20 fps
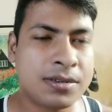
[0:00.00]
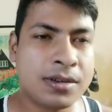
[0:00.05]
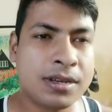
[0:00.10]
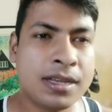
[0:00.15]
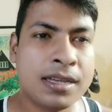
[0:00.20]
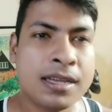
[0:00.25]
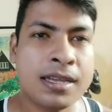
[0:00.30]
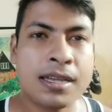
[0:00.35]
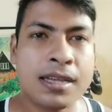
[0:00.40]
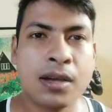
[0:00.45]

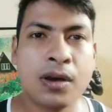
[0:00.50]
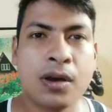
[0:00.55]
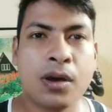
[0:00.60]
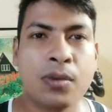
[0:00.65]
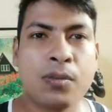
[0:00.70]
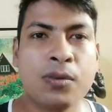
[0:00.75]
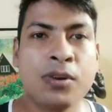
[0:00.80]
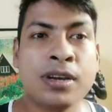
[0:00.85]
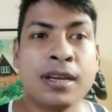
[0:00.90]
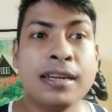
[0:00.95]
করে
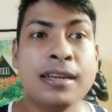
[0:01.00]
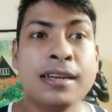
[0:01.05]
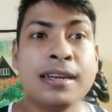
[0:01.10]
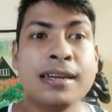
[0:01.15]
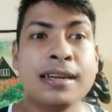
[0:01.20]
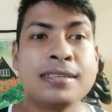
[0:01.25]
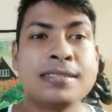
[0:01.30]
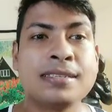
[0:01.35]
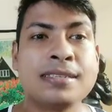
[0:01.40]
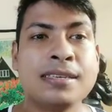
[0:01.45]
হরমোন
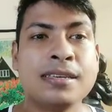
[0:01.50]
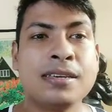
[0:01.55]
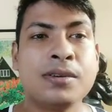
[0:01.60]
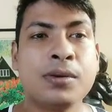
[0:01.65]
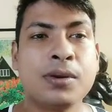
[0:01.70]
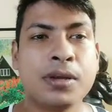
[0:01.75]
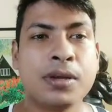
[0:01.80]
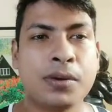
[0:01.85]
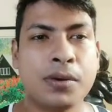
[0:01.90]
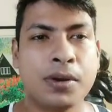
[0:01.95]
ইনক্রেজ কি
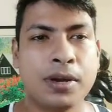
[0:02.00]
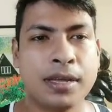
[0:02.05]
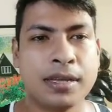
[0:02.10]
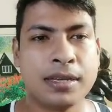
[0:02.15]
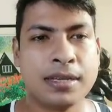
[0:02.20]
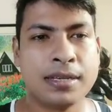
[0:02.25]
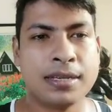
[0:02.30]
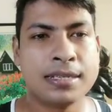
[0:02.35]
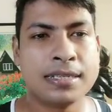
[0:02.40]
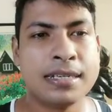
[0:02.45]
করে করে
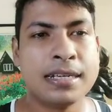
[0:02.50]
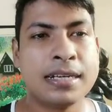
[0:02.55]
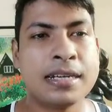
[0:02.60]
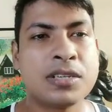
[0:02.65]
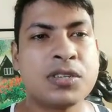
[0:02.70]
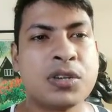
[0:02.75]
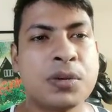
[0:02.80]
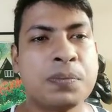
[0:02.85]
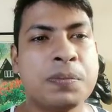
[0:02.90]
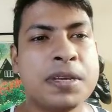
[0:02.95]

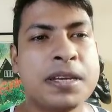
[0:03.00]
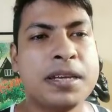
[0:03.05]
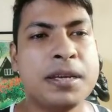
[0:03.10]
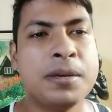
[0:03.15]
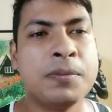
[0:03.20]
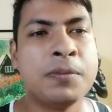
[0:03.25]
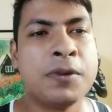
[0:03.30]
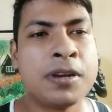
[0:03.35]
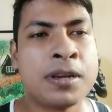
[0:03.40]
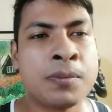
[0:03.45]
সেটা সব থেকে
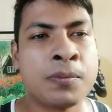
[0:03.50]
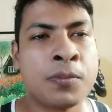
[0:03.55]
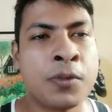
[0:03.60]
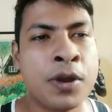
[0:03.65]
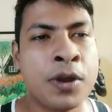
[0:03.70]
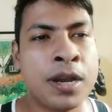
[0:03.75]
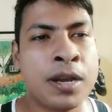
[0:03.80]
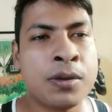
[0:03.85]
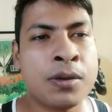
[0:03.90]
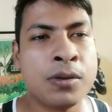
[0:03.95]
ইম্পর্টেন্ট
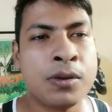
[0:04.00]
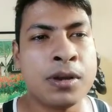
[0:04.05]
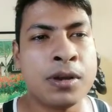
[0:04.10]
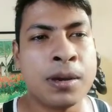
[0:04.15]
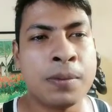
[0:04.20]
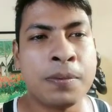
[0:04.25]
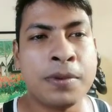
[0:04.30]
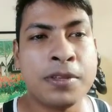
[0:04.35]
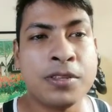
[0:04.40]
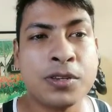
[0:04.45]
পয়েন্ট হলো
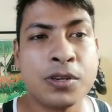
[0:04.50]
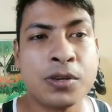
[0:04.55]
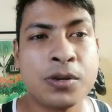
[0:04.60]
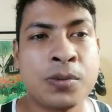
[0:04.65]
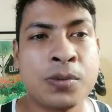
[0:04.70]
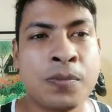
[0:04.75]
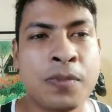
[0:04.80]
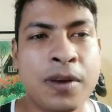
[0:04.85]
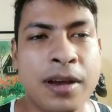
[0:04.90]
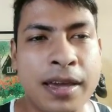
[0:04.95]
আপনি
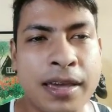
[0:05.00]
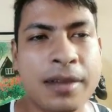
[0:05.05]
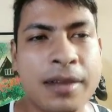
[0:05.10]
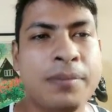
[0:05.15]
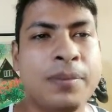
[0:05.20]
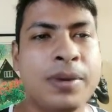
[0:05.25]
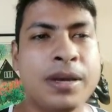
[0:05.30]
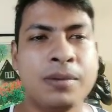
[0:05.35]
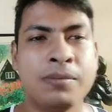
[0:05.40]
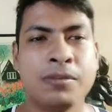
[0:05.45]
যখন পায়ের
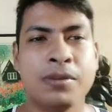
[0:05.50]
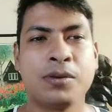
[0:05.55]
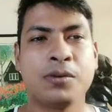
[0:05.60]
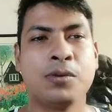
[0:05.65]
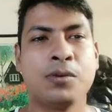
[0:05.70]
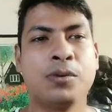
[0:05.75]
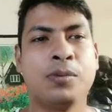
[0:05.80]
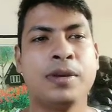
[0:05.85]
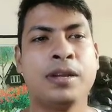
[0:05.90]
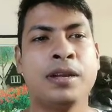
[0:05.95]
ব্যায়ামটা
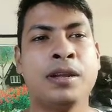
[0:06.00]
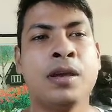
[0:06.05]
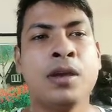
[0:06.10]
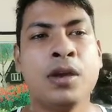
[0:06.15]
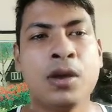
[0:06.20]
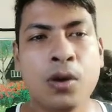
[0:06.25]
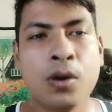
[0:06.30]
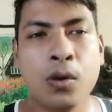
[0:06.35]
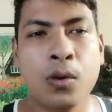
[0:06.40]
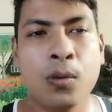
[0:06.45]
করবেন
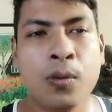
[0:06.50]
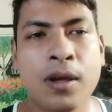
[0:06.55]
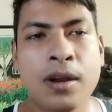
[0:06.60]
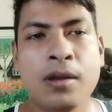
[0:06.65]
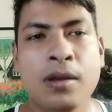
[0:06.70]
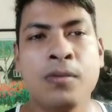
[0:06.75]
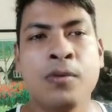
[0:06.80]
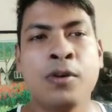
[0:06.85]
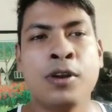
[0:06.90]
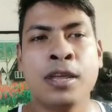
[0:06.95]

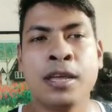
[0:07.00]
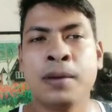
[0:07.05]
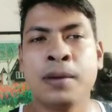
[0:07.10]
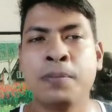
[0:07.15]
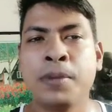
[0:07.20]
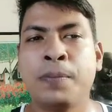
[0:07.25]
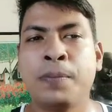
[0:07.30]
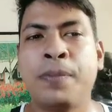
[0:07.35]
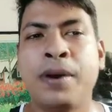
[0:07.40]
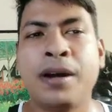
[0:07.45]
ওভারঅল বডি
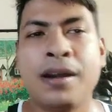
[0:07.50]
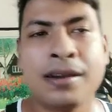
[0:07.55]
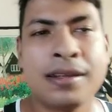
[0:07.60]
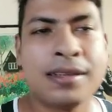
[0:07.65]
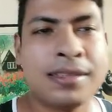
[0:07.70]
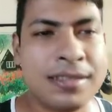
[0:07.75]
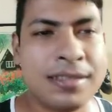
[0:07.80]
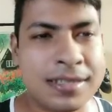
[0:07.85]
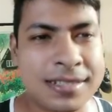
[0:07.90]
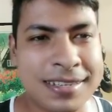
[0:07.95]
আপনি
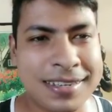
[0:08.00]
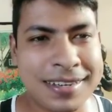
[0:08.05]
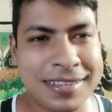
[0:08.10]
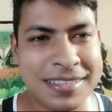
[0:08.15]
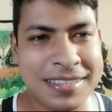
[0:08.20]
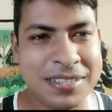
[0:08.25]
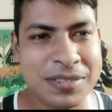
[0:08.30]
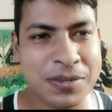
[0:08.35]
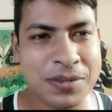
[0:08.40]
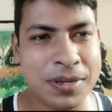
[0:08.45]
পাটা দিয়ে
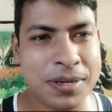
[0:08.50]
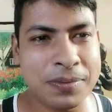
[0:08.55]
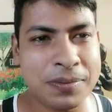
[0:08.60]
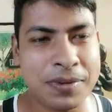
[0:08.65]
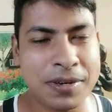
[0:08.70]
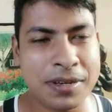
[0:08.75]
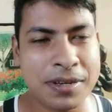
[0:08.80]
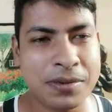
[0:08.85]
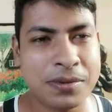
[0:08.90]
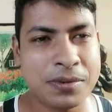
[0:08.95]
সারাদিন
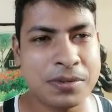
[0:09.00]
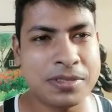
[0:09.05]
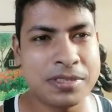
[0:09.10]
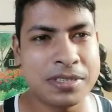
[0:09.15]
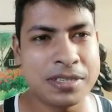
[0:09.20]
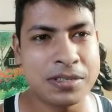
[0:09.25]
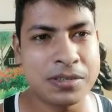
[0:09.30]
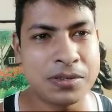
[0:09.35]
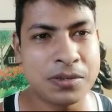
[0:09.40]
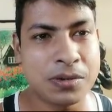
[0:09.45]
চলাফেরা
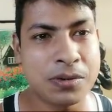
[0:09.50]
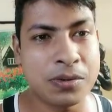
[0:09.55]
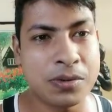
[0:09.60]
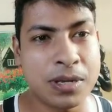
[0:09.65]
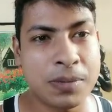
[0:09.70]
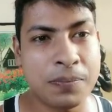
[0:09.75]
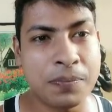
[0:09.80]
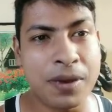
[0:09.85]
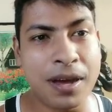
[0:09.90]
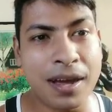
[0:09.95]
করছেন যখন
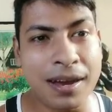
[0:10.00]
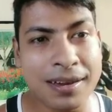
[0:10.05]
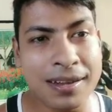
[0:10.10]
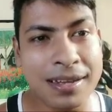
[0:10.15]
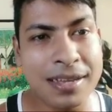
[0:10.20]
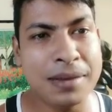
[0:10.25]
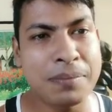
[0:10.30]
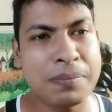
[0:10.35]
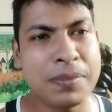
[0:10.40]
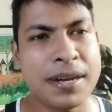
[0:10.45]
এই
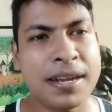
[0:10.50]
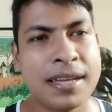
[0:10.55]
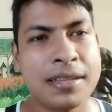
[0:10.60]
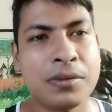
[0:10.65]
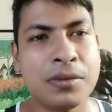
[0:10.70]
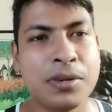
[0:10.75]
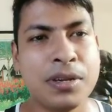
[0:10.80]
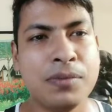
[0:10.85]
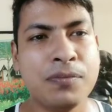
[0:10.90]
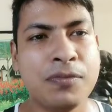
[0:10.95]
পাটাই আপনার
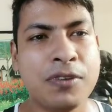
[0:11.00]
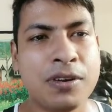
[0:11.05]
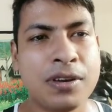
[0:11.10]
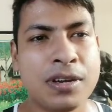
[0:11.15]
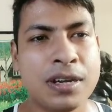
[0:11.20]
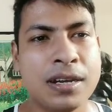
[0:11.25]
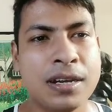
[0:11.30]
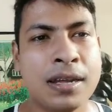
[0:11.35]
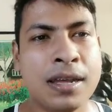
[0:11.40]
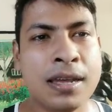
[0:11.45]
এত
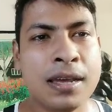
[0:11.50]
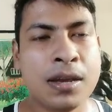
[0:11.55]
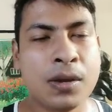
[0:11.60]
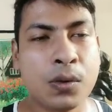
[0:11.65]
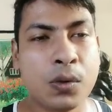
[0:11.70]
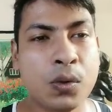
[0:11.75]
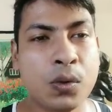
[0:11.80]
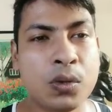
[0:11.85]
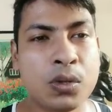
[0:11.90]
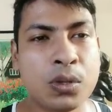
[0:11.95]
ইম্পর্টেন্ট
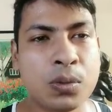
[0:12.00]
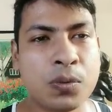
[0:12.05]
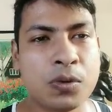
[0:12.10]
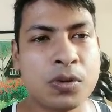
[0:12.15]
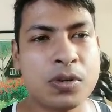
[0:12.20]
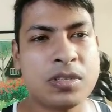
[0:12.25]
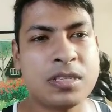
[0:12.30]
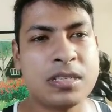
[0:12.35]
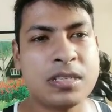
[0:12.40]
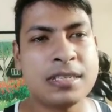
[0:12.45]

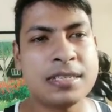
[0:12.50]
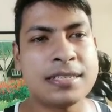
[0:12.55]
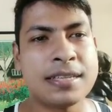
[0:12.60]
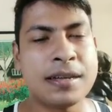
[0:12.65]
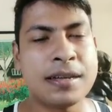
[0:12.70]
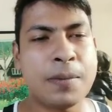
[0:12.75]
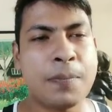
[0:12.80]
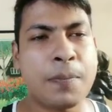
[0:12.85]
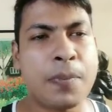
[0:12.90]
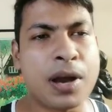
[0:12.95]
গুরুত্বপূর্ণ জিনিস
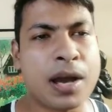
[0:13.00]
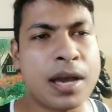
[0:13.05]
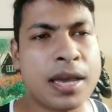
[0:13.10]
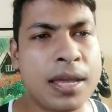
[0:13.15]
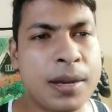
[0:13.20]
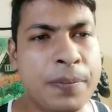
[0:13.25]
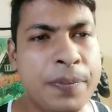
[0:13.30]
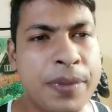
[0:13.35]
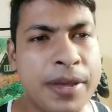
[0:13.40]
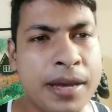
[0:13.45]
তাহলে
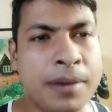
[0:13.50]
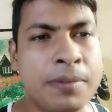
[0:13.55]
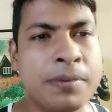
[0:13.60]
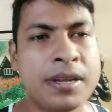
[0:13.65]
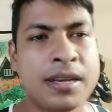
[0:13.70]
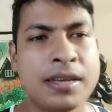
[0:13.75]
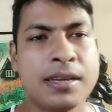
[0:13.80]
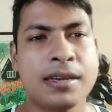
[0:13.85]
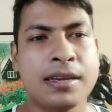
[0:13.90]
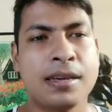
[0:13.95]
পায়ের
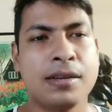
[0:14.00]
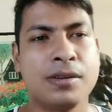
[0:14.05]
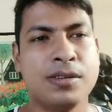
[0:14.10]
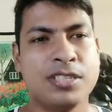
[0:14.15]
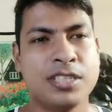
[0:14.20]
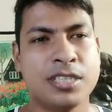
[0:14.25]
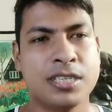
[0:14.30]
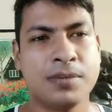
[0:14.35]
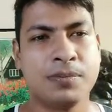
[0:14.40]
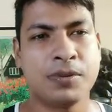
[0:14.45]
ব্যায়ামটাকে কেন
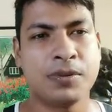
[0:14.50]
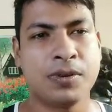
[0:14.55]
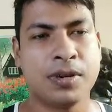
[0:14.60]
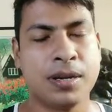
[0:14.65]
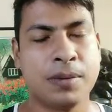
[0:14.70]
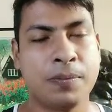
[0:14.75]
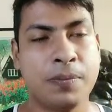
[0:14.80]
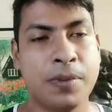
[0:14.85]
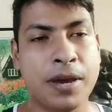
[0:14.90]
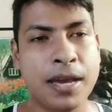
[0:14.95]
স্কিপ
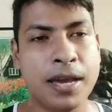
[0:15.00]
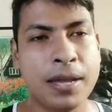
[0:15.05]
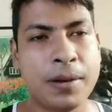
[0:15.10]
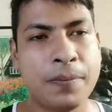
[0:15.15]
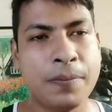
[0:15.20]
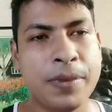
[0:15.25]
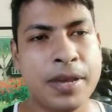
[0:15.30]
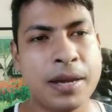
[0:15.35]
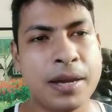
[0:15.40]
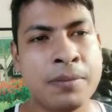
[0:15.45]
করেন পায়ের
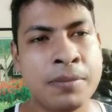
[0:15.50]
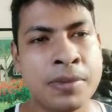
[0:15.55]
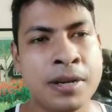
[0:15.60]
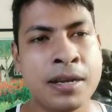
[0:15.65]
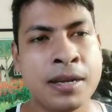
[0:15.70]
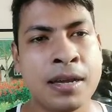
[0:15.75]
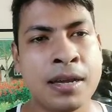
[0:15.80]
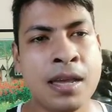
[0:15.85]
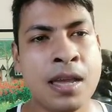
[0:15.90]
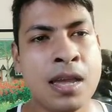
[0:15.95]

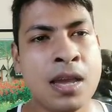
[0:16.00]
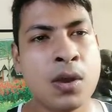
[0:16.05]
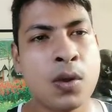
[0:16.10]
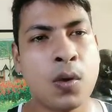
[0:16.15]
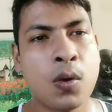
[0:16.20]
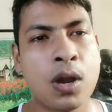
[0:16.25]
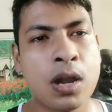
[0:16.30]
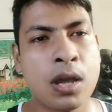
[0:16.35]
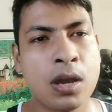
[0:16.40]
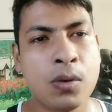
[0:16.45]
ব্যায়ামটা
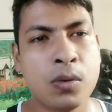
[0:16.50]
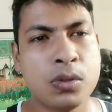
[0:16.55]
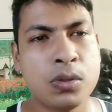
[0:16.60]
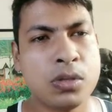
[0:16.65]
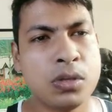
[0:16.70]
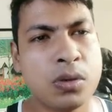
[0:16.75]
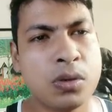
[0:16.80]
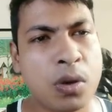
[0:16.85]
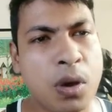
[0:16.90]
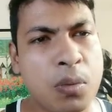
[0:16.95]
করা
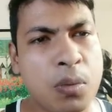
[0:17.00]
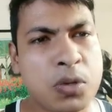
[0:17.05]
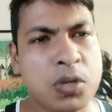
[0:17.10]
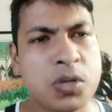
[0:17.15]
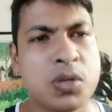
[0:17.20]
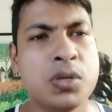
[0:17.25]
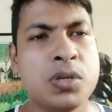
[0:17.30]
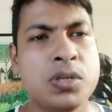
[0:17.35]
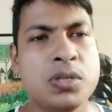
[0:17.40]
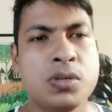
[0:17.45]
অতি
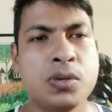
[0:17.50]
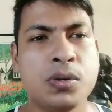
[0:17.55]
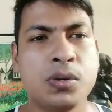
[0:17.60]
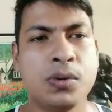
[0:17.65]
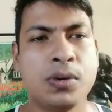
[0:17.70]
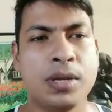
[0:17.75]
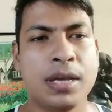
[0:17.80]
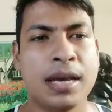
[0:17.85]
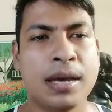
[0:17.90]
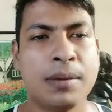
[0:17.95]
অবশ্যই
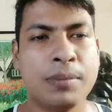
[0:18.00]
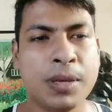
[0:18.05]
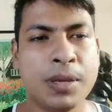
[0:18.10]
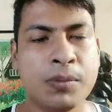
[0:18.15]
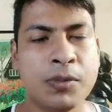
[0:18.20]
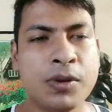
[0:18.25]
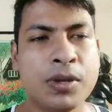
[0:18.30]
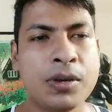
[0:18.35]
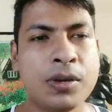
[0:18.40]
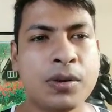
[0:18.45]
জরুরি আমি
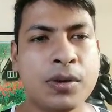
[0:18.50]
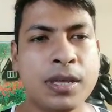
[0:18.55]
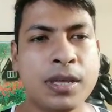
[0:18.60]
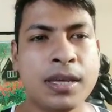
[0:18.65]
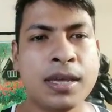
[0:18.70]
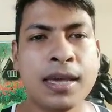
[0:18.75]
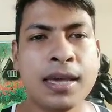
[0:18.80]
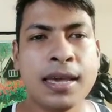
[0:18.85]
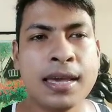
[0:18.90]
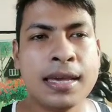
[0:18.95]
মনে
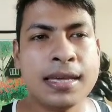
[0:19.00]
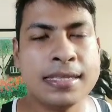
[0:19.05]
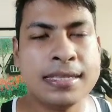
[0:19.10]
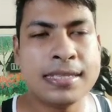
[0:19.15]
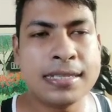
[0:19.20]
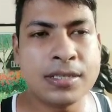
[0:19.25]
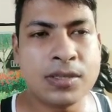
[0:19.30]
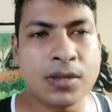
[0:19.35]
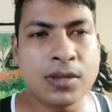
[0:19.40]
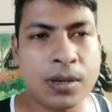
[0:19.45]
করি
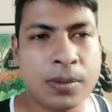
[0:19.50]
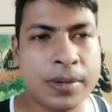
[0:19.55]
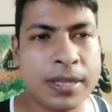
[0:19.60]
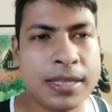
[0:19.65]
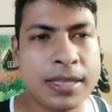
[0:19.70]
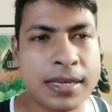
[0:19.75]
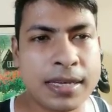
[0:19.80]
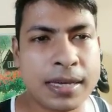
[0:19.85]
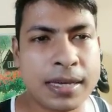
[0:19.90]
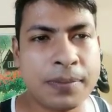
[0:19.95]
যে জবে
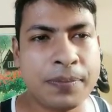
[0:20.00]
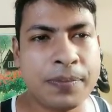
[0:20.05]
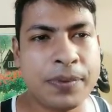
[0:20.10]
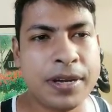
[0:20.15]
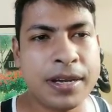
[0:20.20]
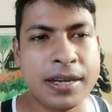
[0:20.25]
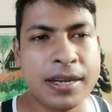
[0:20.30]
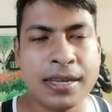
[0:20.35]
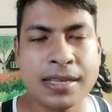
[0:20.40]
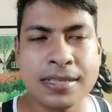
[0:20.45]
থেকে
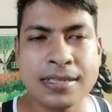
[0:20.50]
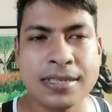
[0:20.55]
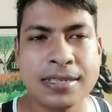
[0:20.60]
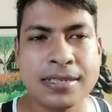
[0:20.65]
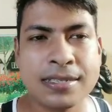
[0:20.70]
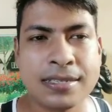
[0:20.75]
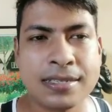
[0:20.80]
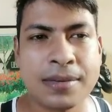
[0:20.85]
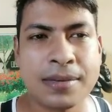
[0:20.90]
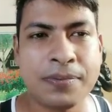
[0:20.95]
ফিটনেস
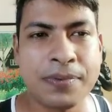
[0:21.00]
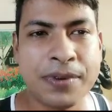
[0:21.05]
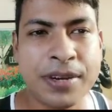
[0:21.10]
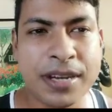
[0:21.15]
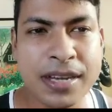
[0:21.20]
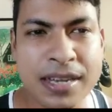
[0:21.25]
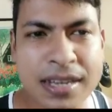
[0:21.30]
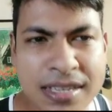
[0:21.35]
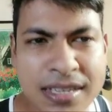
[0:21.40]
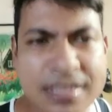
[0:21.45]
এসছে
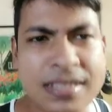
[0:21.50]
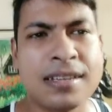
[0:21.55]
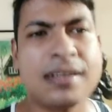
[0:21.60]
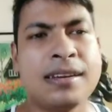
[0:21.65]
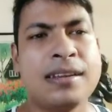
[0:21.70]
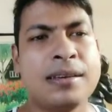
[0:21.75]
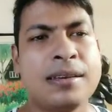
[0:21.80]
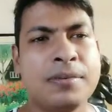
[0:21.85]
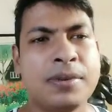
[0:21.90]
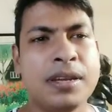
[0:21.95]
ফিটনেসের
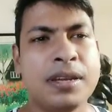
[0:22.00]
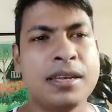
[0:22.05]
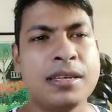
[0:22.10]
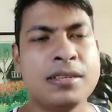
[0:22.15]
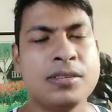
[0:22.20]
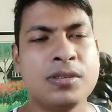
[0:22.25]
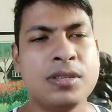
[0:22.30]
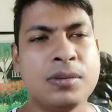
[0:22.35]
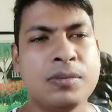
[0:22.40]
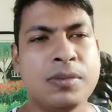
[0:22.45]
লেভেলে
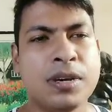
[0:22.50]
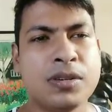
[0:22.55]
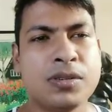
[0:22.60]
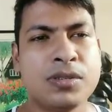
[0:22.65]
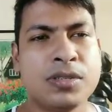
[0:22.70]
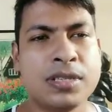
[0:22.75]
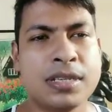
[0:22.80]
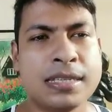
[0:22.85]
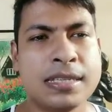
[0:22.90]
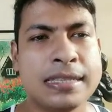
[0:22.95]
যদি
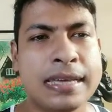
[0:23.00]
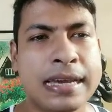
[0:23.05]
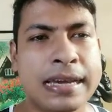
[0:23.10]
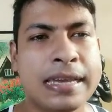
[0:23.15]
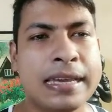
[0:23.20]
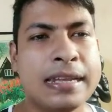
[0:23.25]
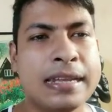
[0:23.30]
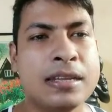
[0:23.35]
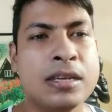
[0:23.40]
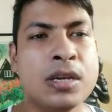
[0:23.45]
মানুষকে
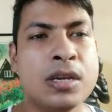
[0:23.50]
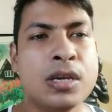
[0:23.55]
দেখেন